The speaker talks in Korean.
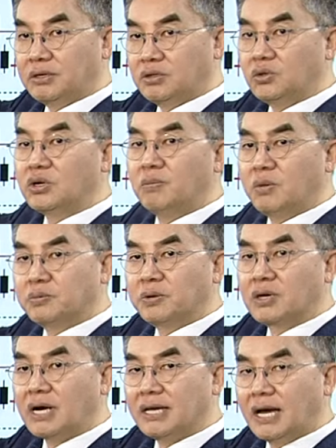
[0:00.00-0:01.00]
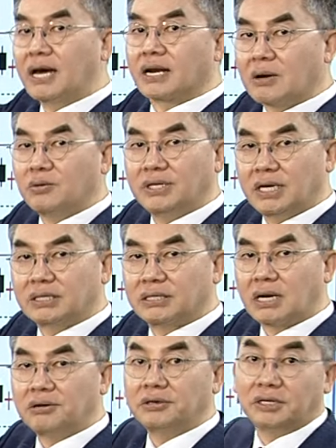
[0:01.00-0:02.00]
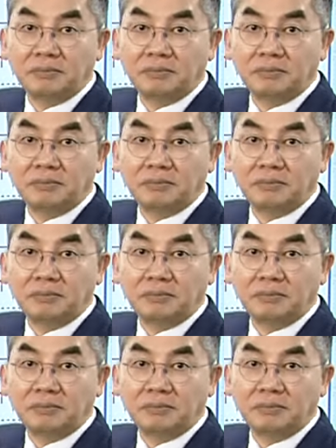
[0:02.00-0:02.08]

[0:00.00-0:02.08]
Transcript: 여기가 목표가야라고 얘기를 한 거예요.